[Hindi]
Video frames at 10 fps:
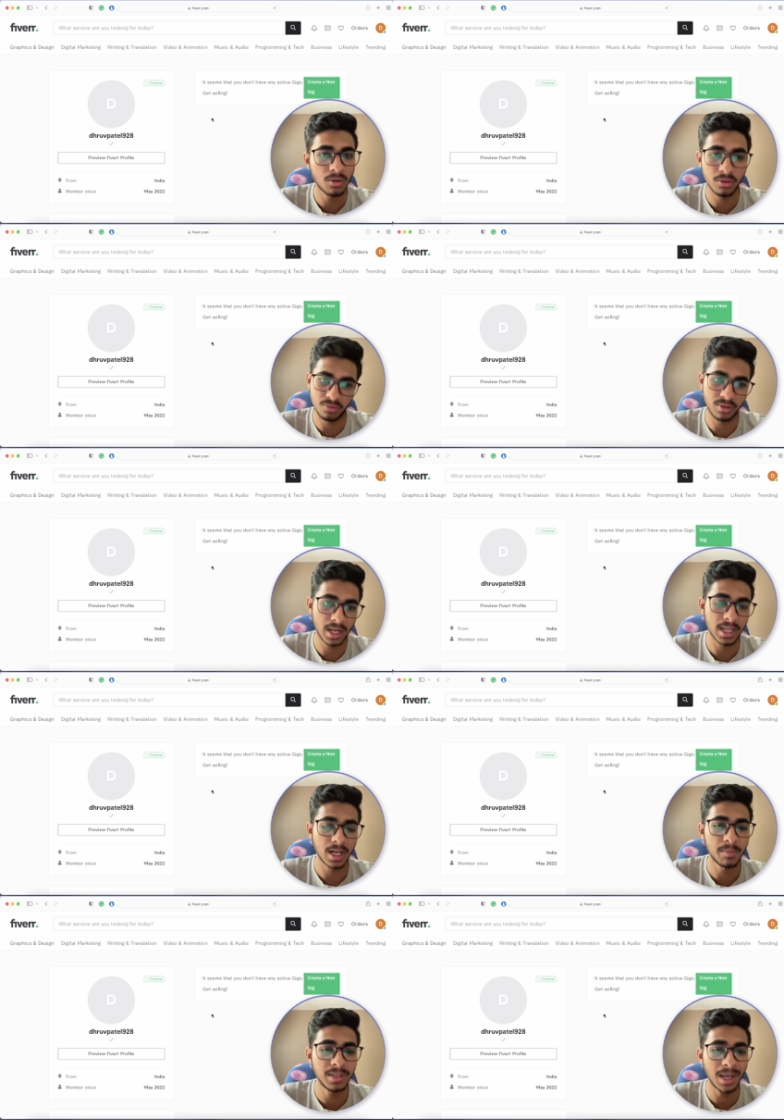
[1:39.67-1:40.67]
हो चुका है
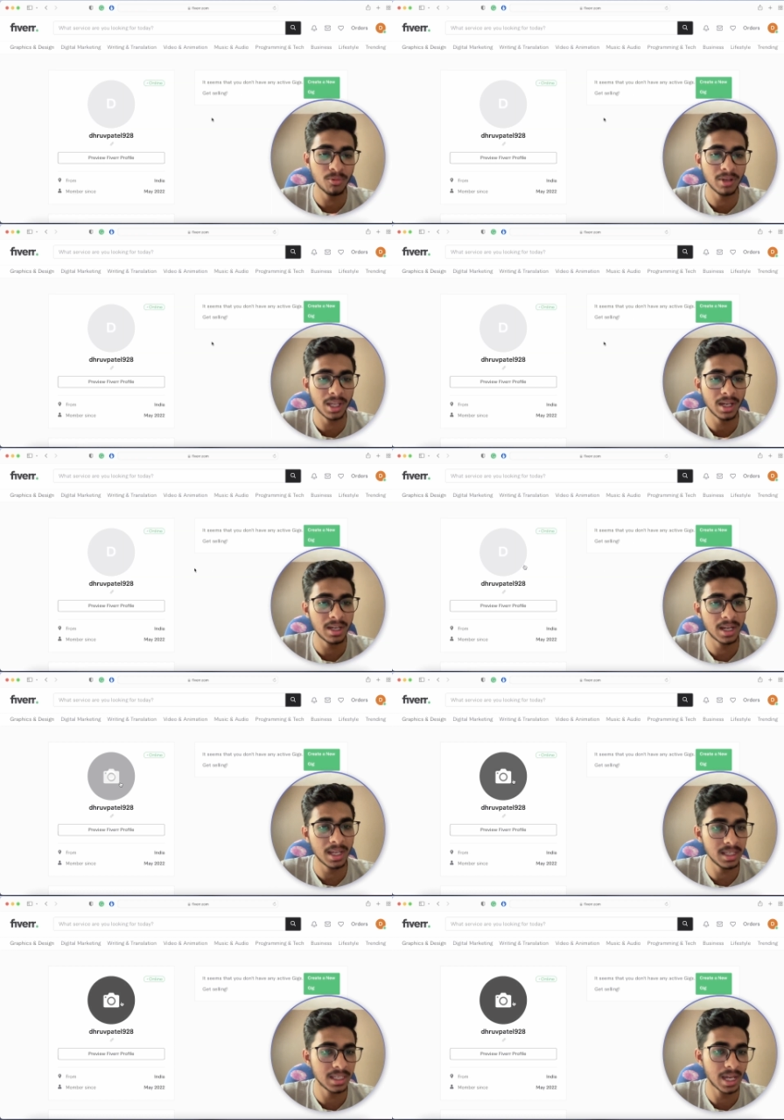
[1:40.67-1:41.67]
अभी आपको क्या करना है
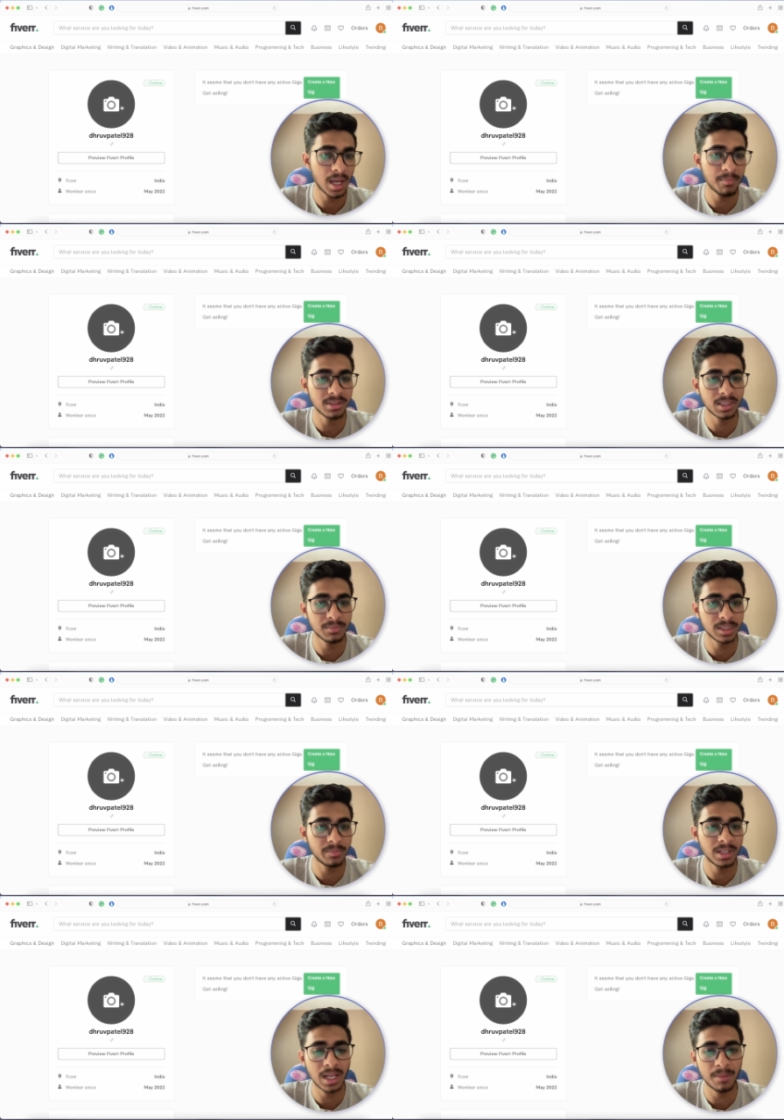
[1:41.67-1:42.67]
कि यहाँ पे सबसे
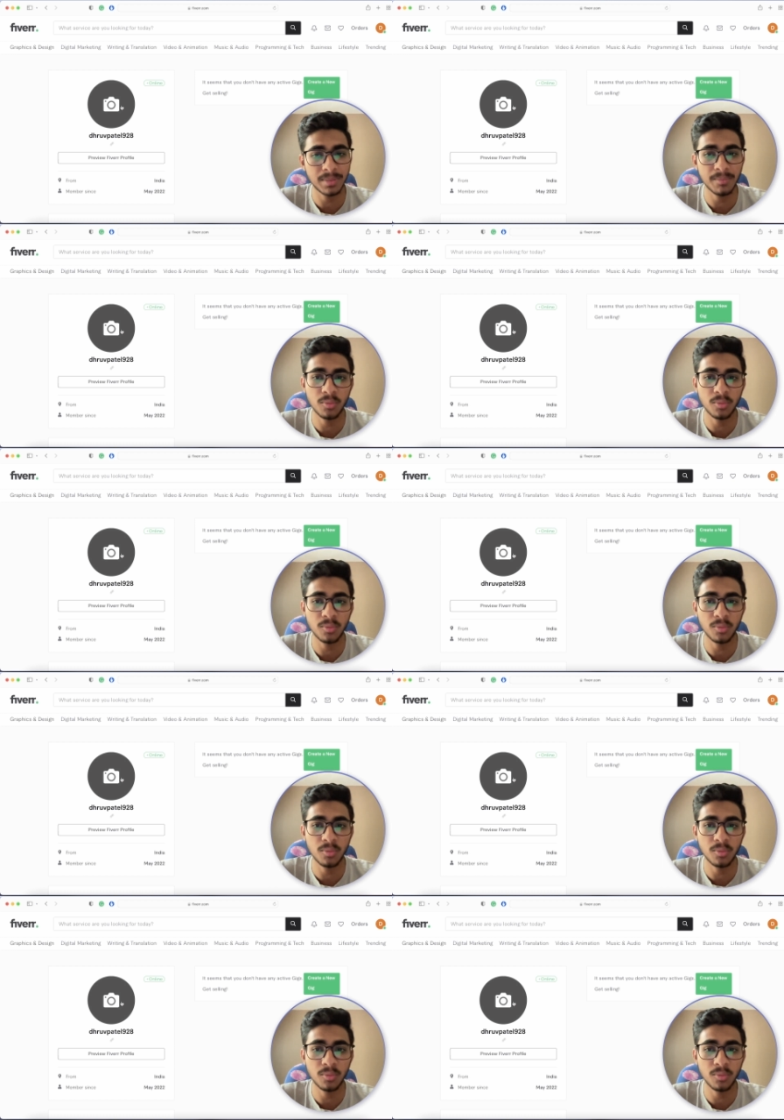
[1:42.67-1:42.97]
पहला अपना